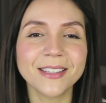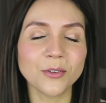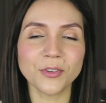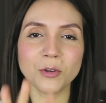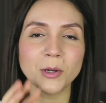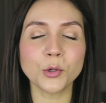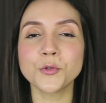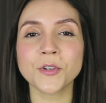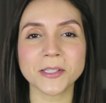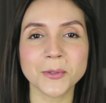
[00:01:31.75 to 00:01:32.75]
Então vem uma
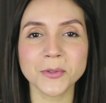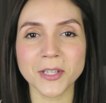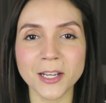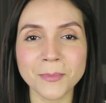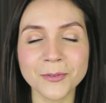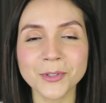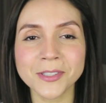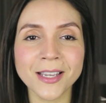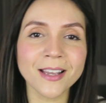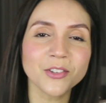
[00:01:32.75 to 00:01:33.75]
notificaçãozinha ali para
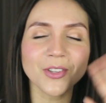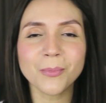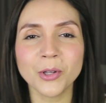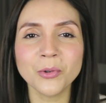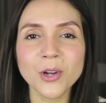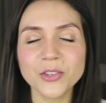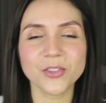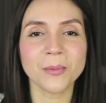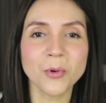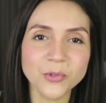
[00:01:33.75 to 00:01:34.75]
você, ah, te dá boa noite,
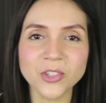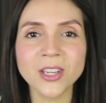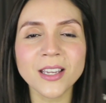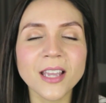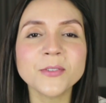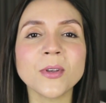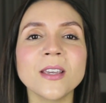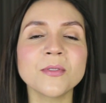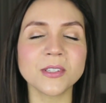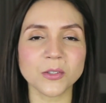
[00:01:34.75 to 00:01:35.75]
te dá bom dia e é isso
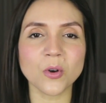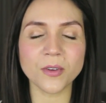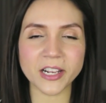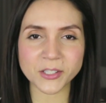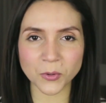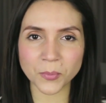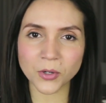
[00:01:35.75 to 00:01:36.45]
aí, vocês conversam um